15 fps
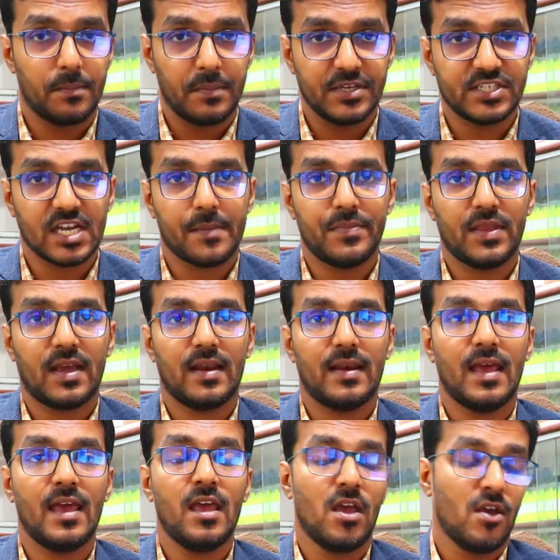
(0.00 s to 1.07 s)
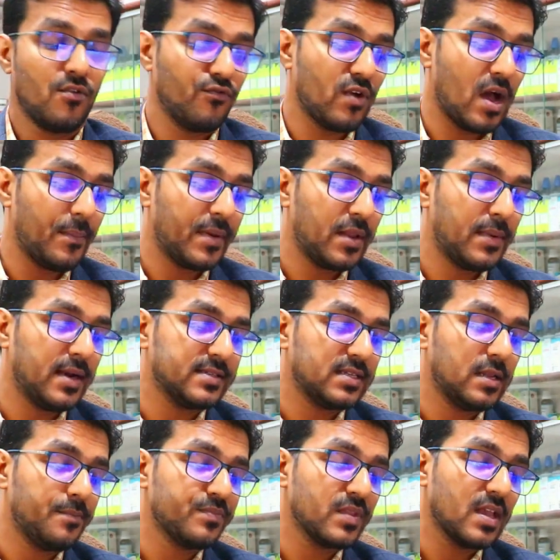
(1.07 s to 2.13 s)
पेशाब निकल रहा है वहाँ पर ये
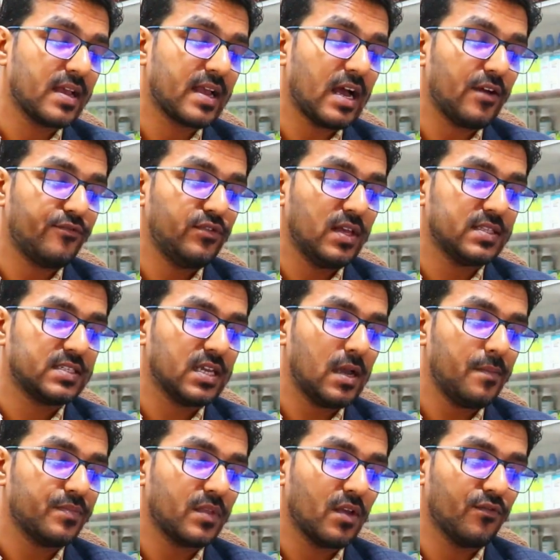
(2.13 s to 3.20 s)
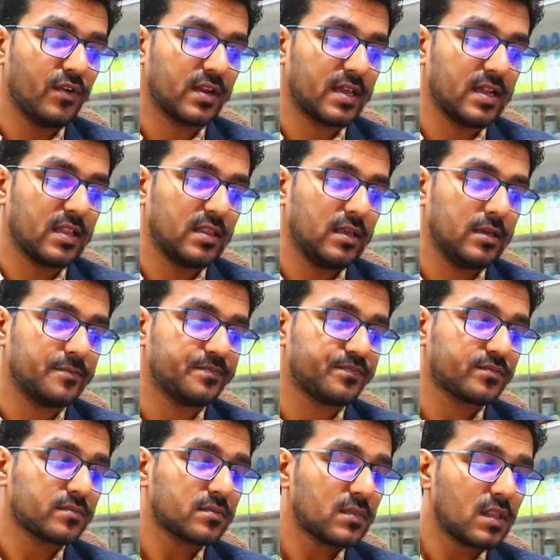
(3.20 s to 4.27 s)
मेडिसिन काफ़ी अच्छा वर्क करती है
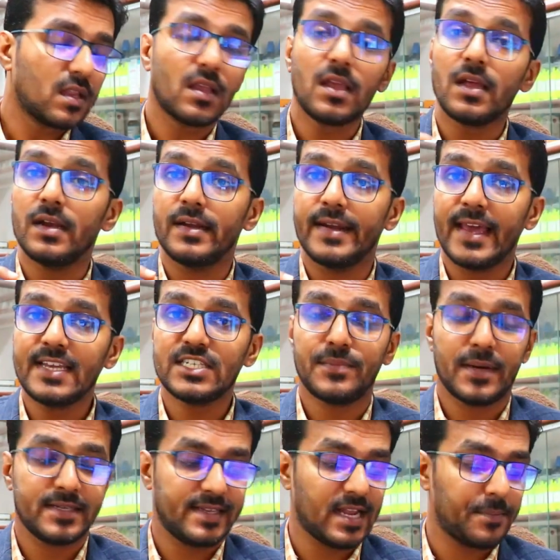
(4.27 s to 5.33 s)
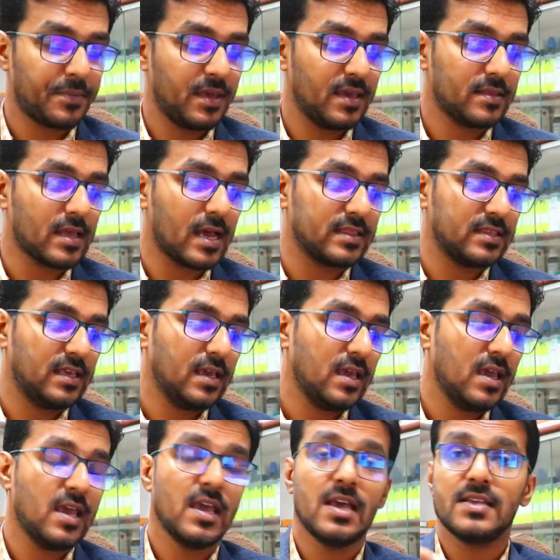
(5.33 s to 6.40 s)
नेक्स्ट मेडिसिन आपकी आती है
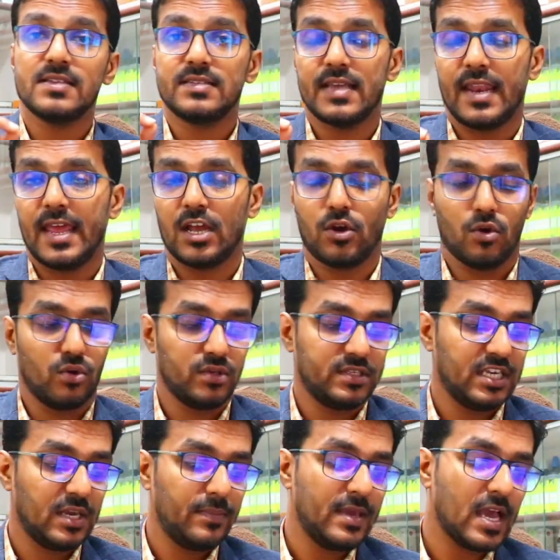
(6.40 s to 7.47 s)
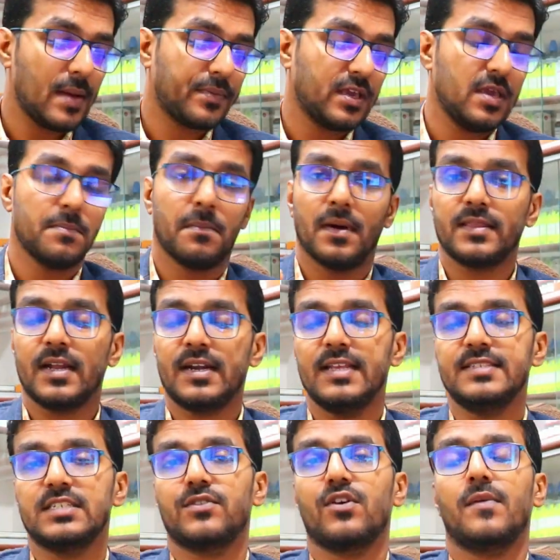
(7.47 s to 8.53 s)
सेनेको ये भी आपकी मदर
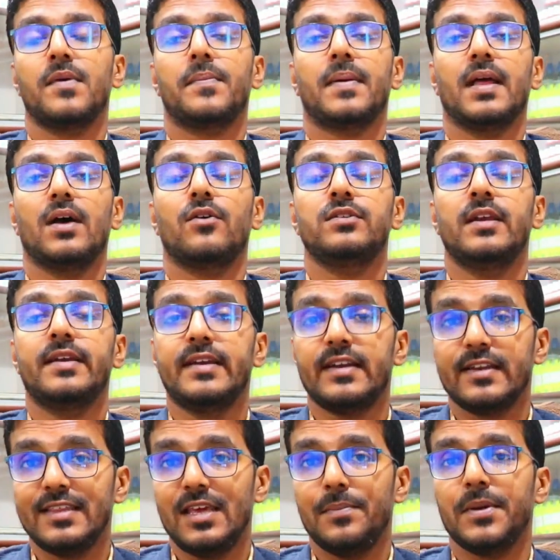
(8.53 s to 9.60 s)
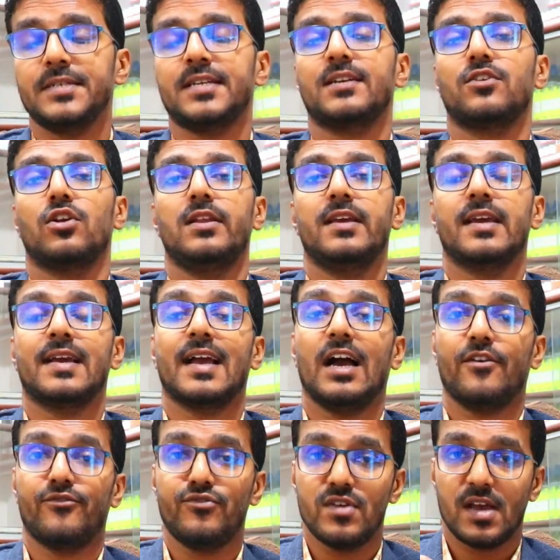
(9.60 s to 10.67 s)
टिंचर हमें पढ़ा है और ये किडनी पेशेंट के लिए
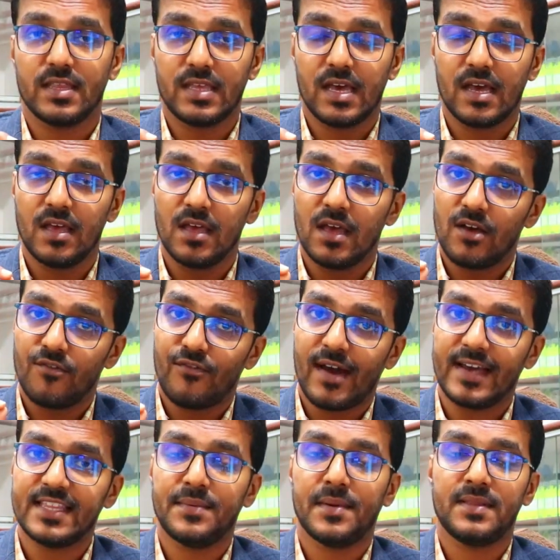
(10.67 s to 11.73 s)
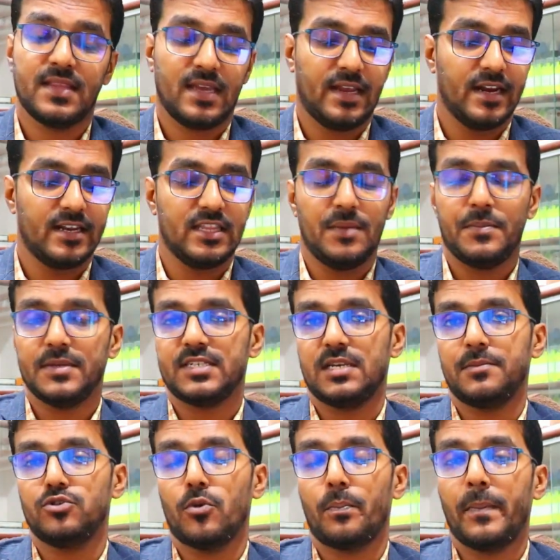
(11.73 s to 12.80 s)
काफ़ी ज़्यादा फायदेमंद है किडनी
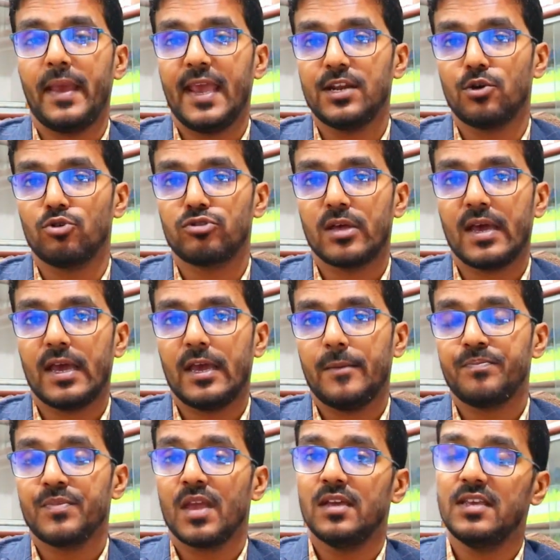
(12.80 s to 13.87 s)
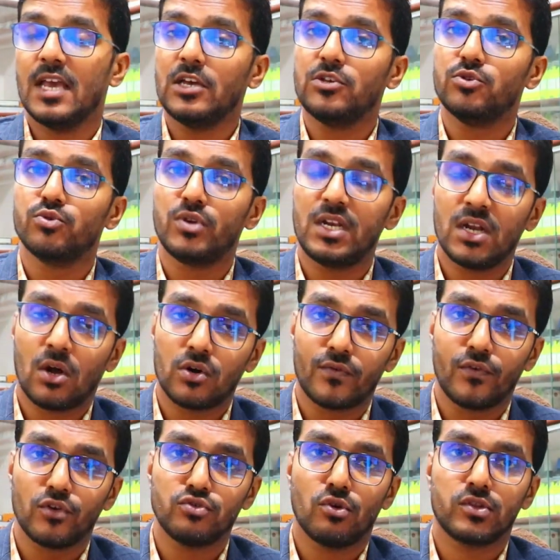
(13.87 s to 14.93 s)
पेशेंट में जो पेन होता है या यूरिन
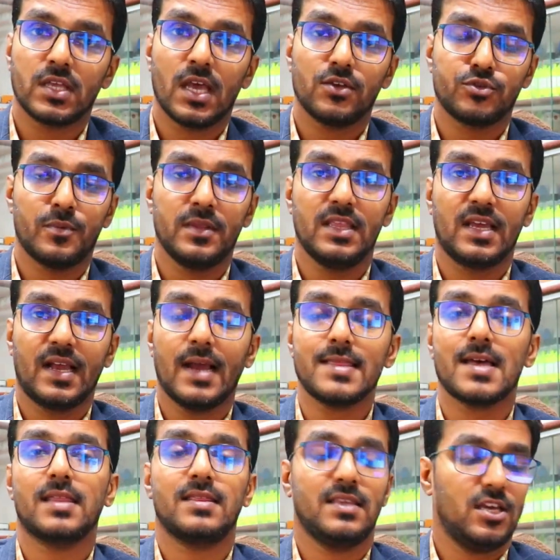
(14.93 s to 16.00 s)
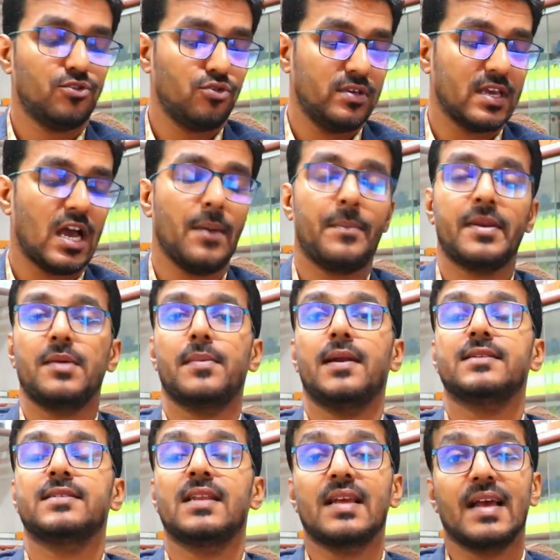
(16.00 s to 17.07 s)
आउटफ्लो जो होता है उसमें दिक्कत आती है तो यहाँ पर ये
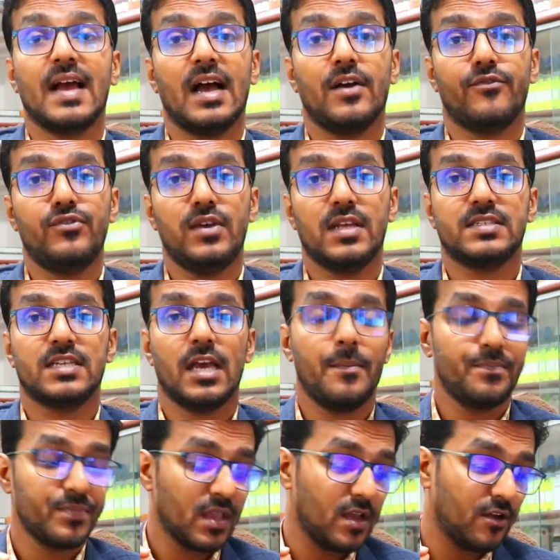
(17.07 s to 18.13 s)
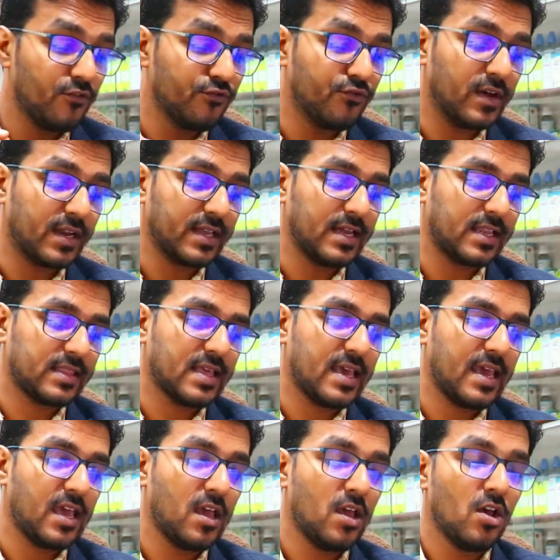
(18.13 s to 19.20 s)
मेडिसिन काफ़ी अच्छा वर्क करता
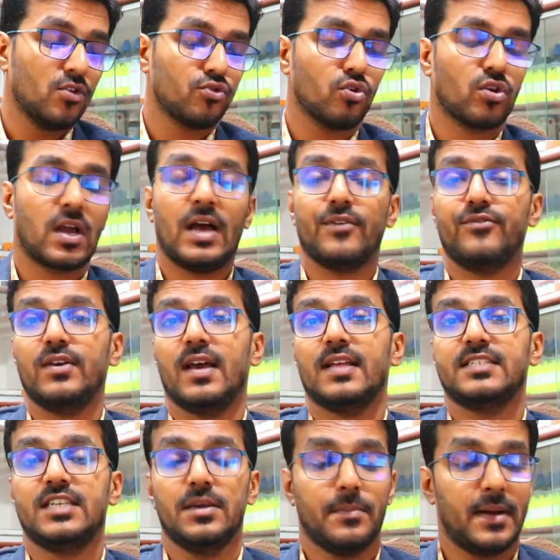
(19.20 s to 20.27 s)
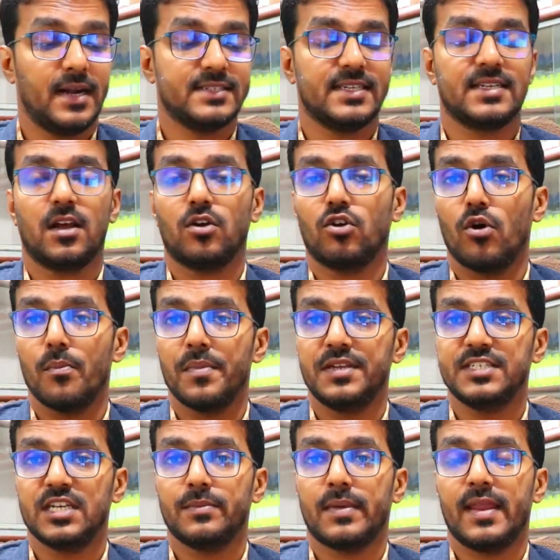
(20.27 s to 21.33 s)
है तो काफ़ी अच्छी मेडिसिन का
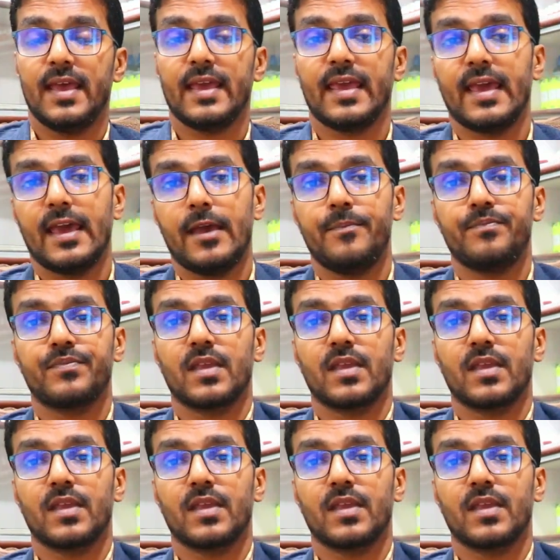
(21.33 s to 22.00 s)
कॉम्बिनेशन बनाया गया है